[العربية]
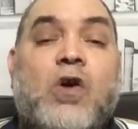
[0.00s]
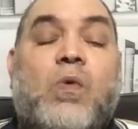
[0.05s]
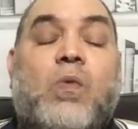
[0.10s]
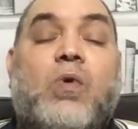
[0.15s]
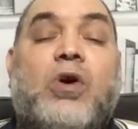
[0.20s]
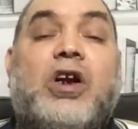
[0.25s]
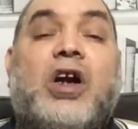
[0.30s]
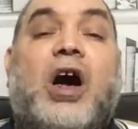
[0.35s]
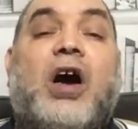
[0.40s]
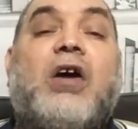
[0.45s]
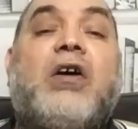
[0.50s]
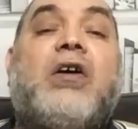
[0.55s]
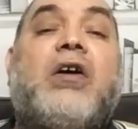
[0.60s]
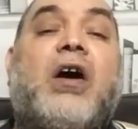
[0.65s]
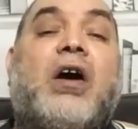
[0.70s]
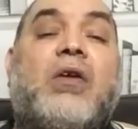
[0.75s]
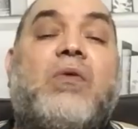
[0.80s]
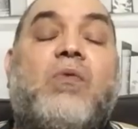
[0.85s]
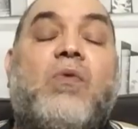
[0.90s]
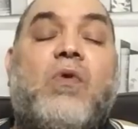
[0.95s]

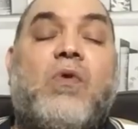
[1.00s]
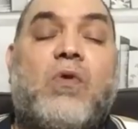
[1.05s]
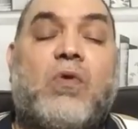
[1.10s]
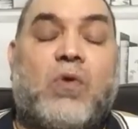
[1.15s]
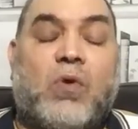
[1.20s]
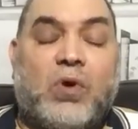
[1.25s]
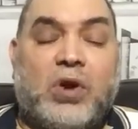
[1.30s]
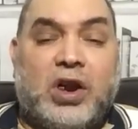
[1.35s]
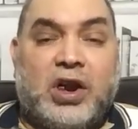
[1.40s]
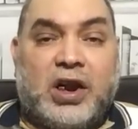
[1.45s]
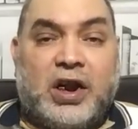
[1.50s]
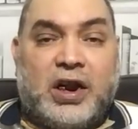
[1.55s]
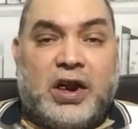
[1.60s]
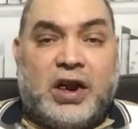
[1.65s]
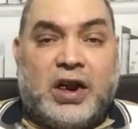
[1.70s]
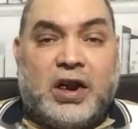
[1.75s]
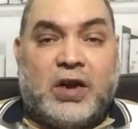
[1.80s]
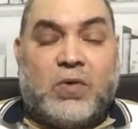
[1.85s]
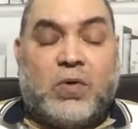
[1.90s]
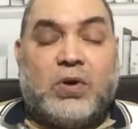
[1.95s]
ويهجروا كل
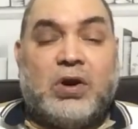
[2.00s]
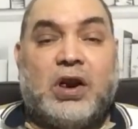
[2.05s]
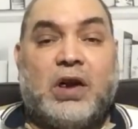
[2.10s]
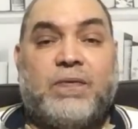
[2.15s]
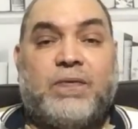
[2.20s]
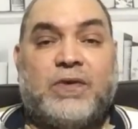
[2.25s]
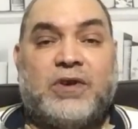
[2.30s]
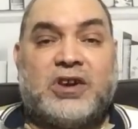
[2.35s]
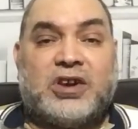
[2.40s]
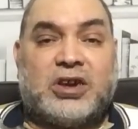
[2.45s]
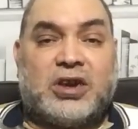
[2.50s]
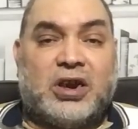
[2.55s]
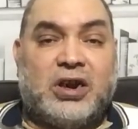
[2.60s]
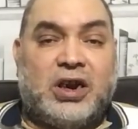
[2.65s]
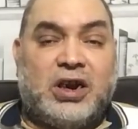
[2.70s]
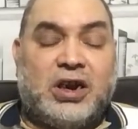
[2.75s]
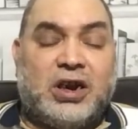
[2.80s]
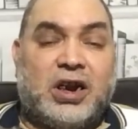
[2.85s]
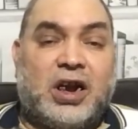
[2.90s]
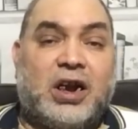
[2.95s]
ايه كل
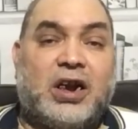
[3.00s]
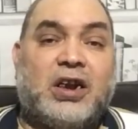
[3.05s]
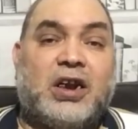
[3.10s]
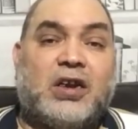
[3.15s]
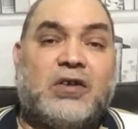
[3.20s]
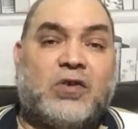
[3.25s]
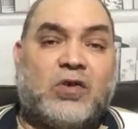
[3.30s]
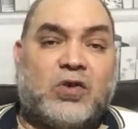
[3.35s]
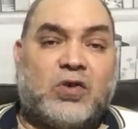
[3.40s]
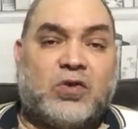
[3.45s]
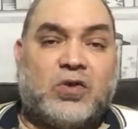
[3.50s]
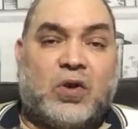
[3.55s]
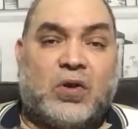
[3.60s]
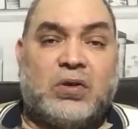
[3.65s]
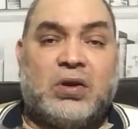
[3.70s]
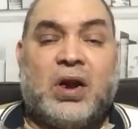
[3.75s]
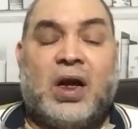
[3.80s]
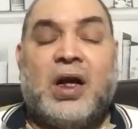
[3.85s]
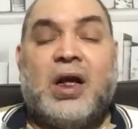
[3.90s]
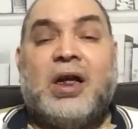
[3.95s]
الفلسطينيه الى الاردن